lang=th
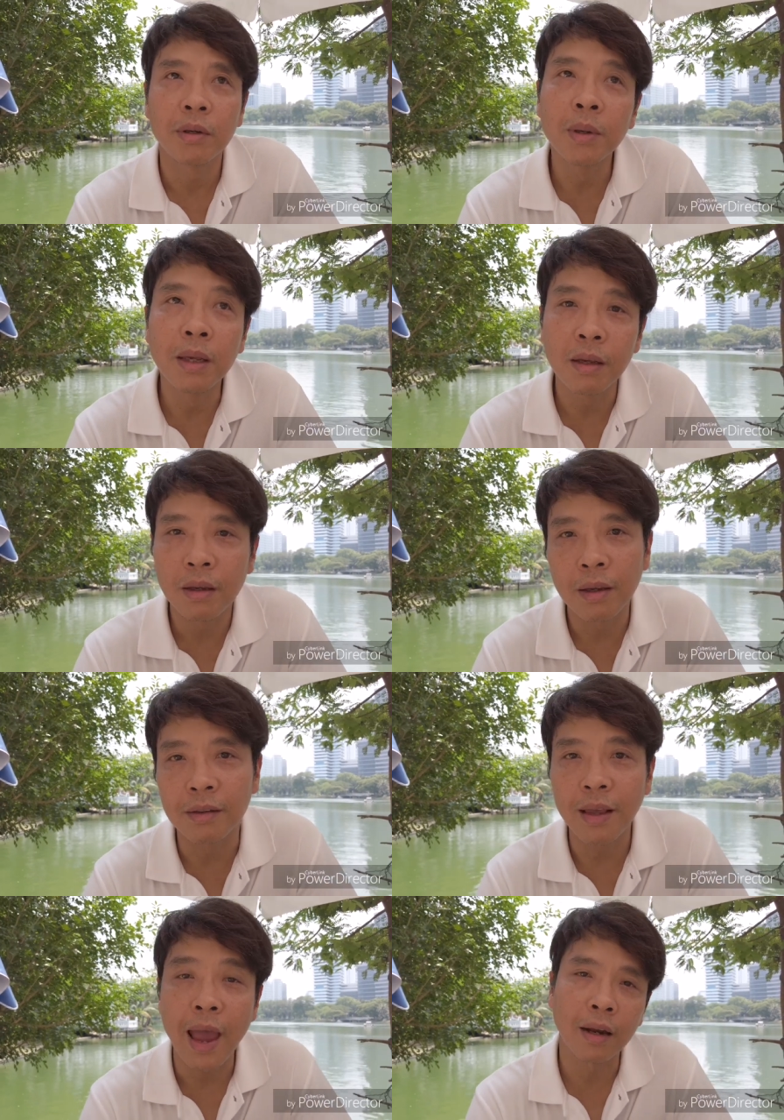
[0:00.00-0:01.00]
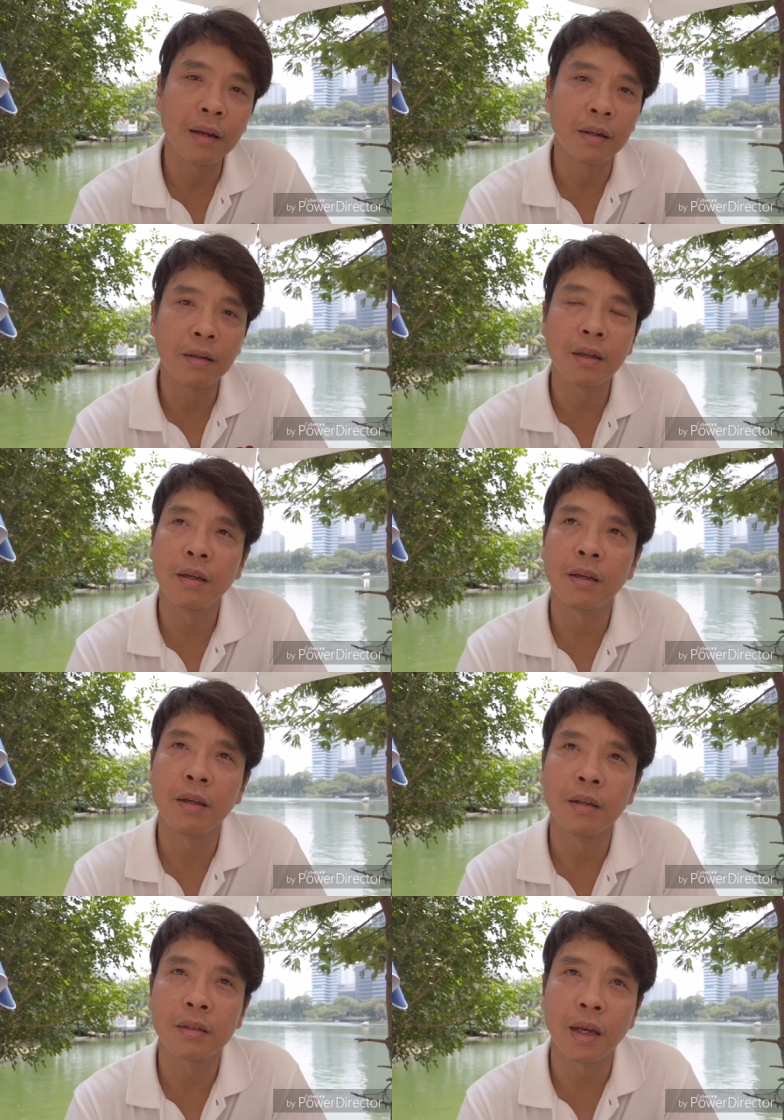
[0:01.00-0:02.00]
จะมีอีกแสงหนึ่งที่
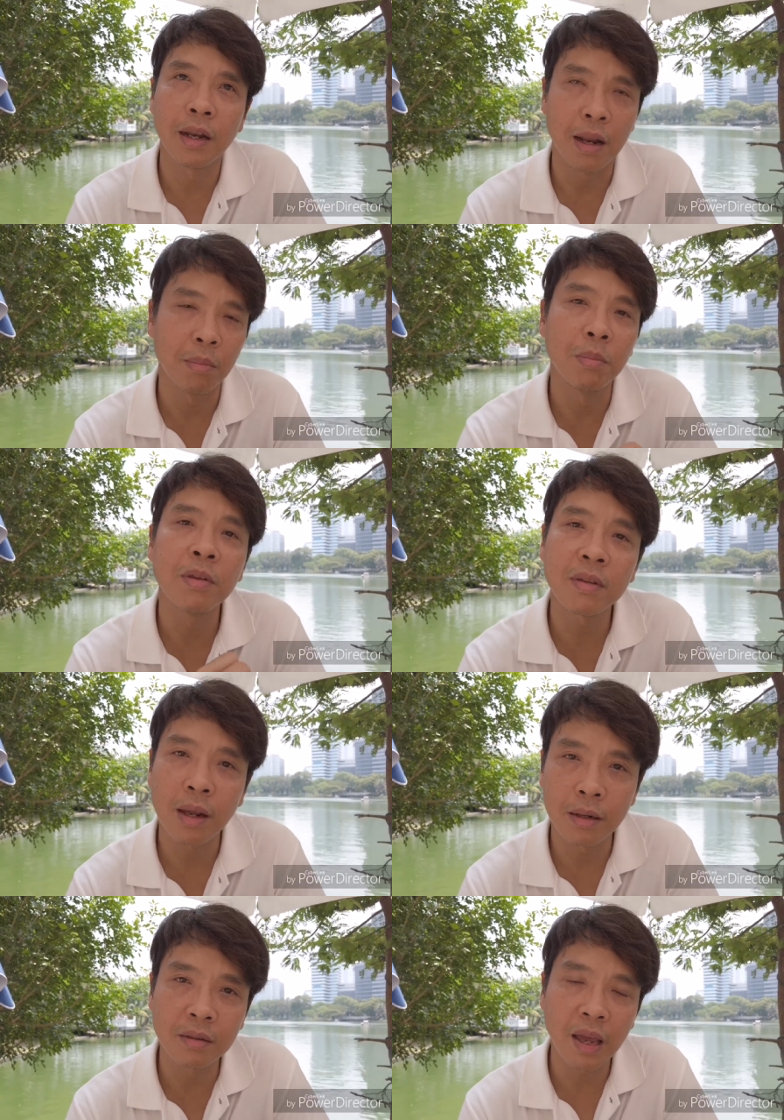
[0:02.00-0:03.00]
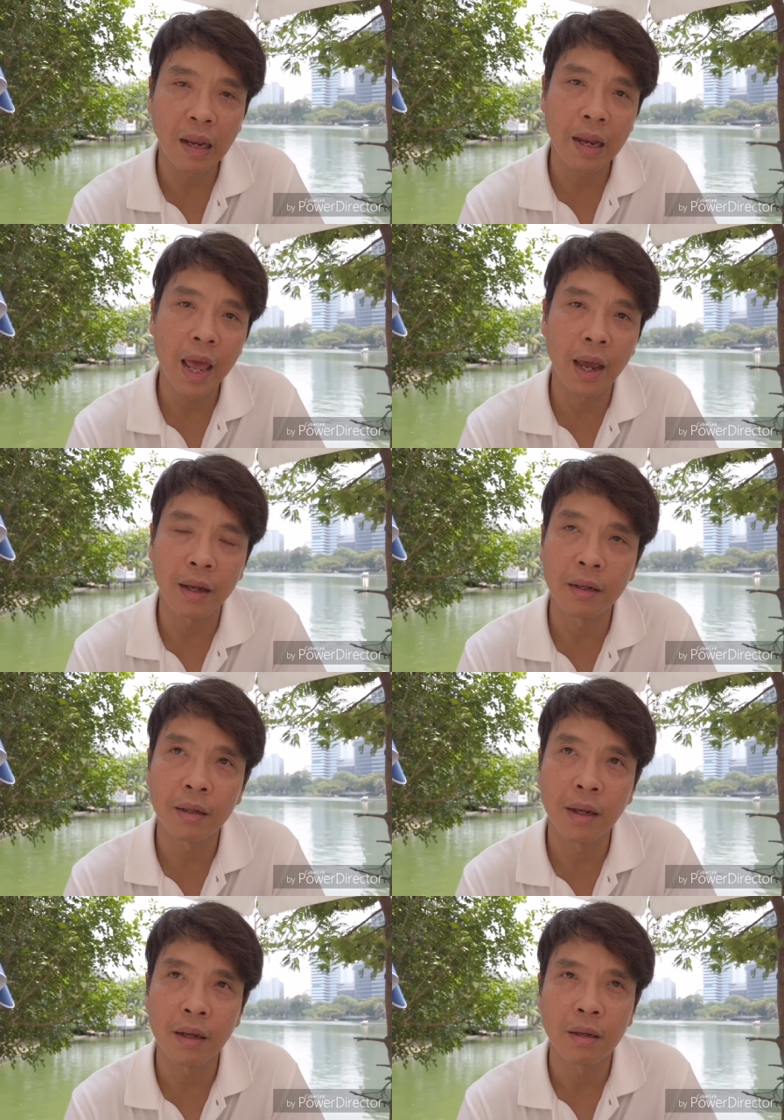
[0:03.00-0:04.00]
จะเด่นเป็นพิเศษคือแสงแดง
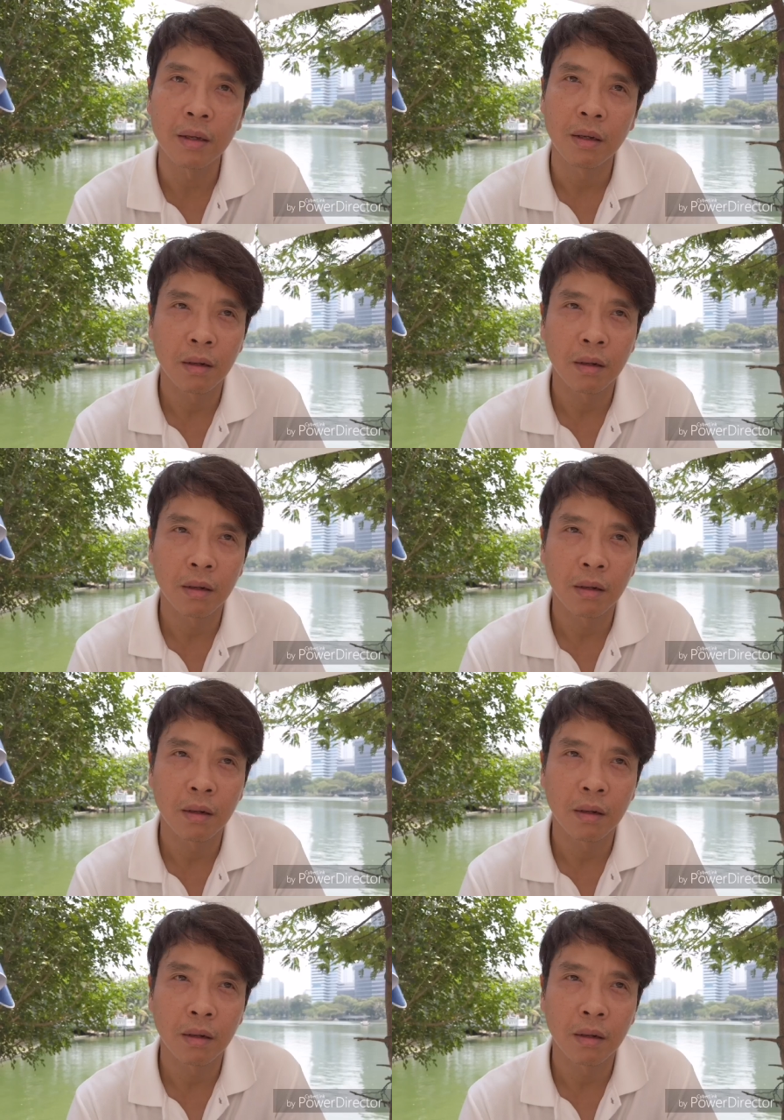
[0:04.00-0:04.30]
นะ